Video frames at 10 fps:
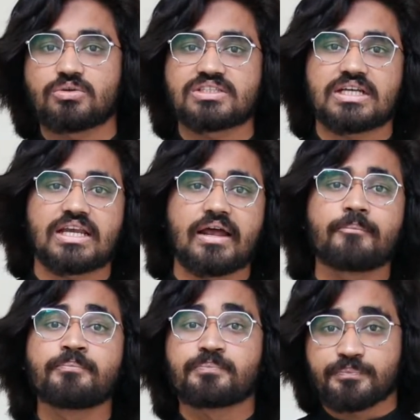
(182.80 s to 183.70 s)
हुए चलना
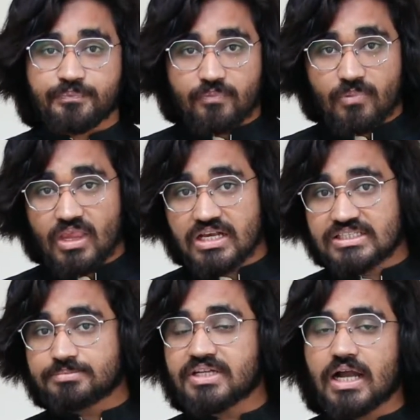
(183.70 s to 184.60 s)
है
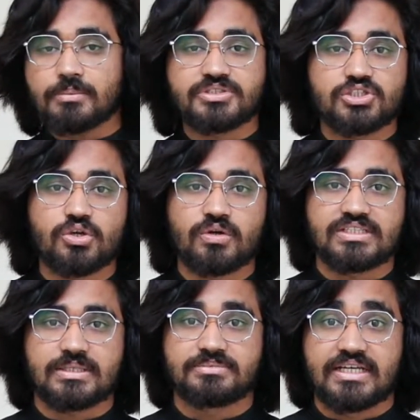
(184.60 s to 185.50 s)
जब तक आप चीज़ों को
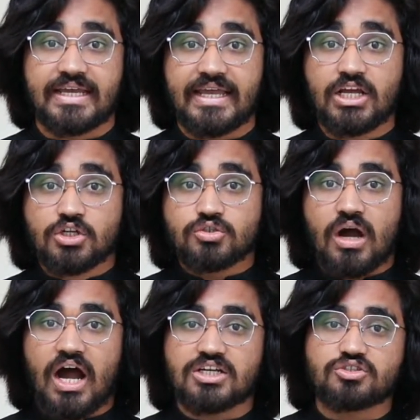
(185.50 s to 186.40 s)
नहीं समझेंगे तो
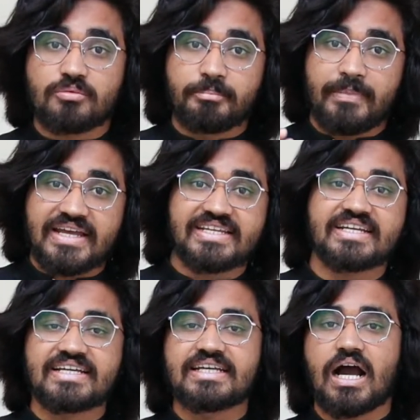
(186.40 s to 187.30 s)

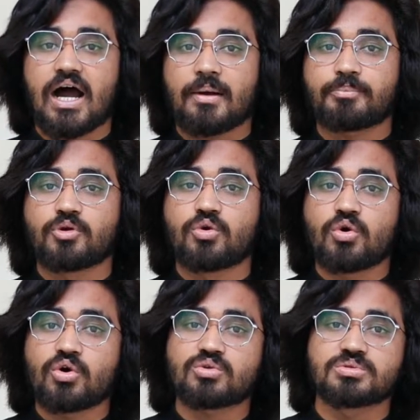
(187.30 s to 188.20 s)
ऑटोमेटिकली आप
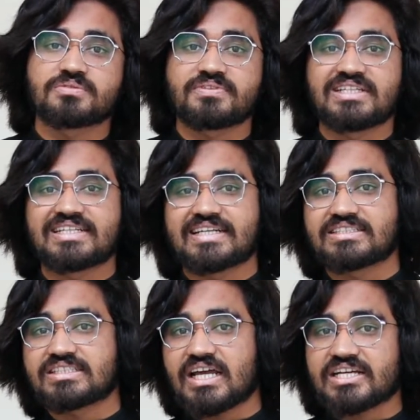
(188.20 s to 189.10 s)
लोग उस फील्ड के
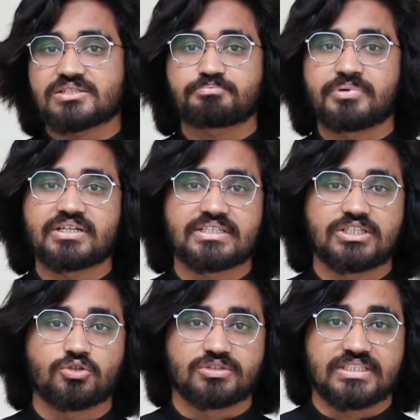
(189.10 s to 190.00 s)
अंदर एक्सपर्ट
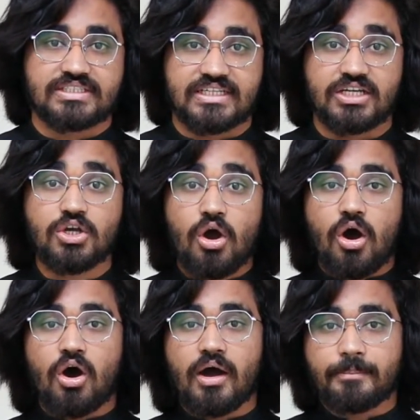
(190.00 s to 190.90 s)
नहीं हो सकते
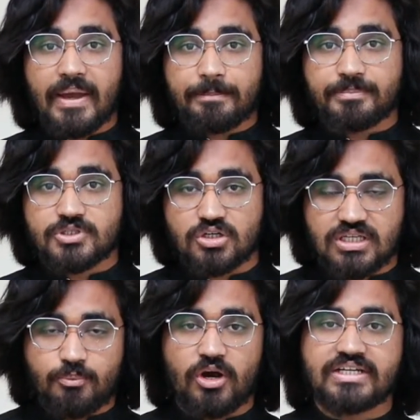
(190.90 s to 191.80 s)
और मैं
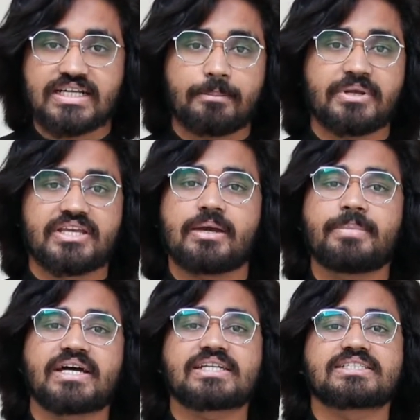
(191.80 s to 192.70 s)
चौथा पॉइंट यहाँ पे यह
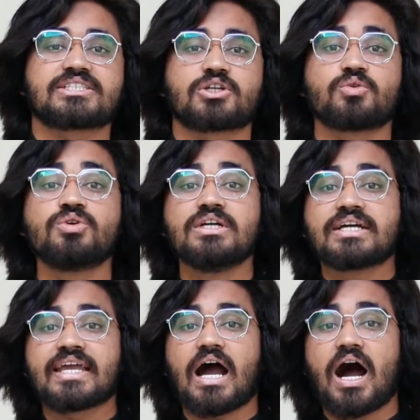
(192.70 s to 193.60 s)
बयान करता चलूँ
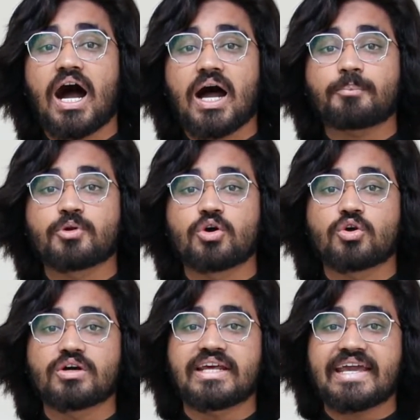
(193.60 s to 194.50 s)
कि आप
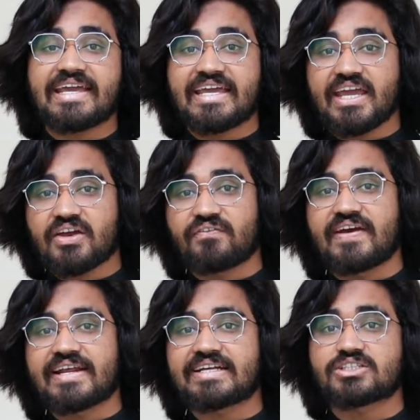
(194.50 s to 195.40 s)
लोगों ने एक
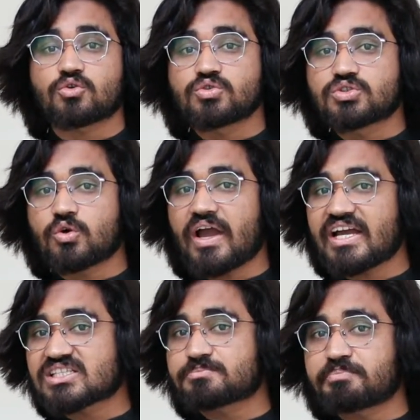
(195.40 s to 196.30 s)
फील्ड के अंदर खुद को
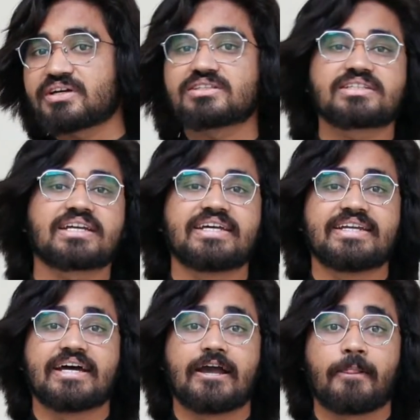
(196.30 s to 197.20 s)
एक्सपर्ट कर
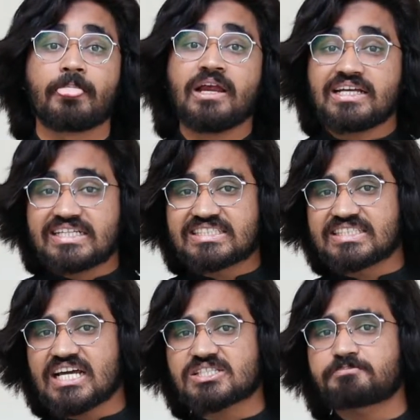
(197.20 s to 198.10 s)
लेना है
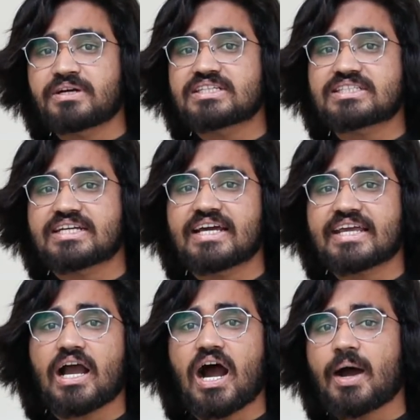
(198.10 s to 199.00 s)
इतना एक्सपर्ट करना है
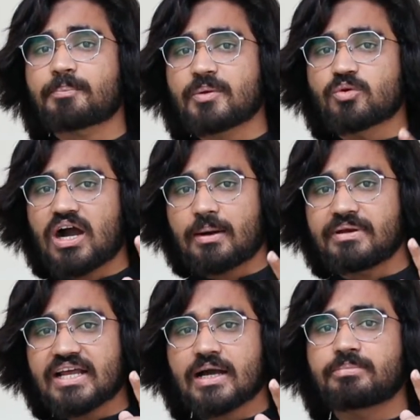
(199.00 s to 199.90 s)
कि आपके
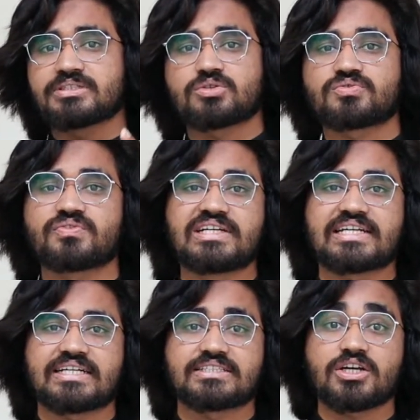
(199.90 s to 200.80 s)
मुकाबले का बंदा उस फील्ड
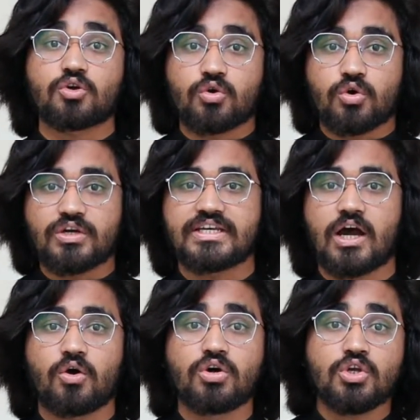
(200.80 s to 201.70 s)
के अंदर कोई ना
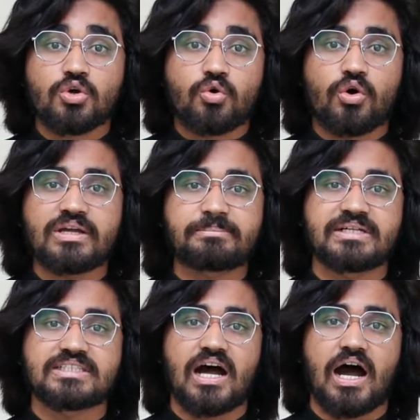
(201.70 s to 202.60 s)
हो कोई
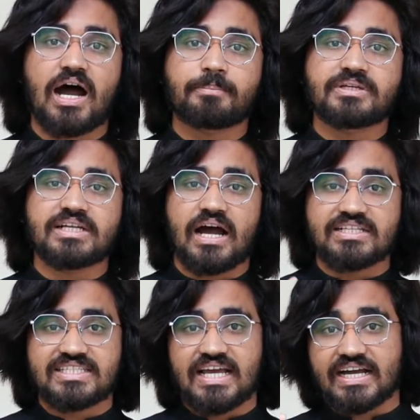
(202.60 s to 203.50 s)
बंदा आपके
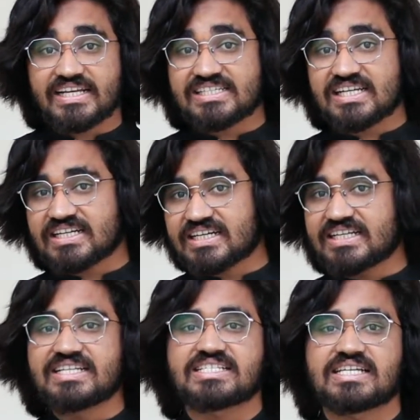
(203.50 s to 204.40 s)
से आके टक्कर ना
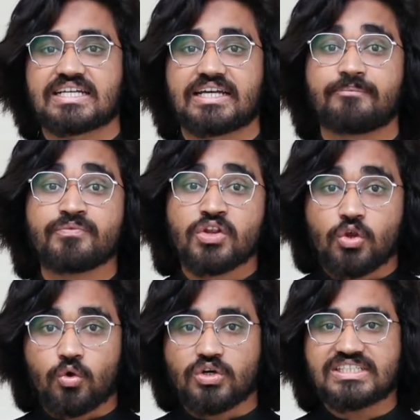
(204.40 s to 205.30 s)
ले सके
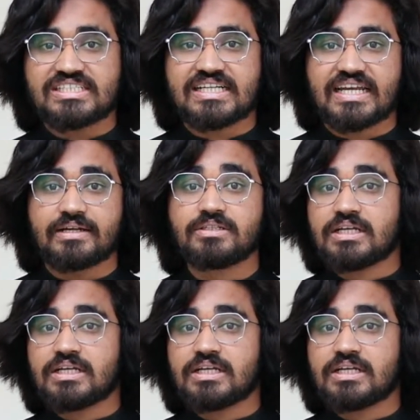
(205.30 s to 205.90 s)
तो कोशिश करें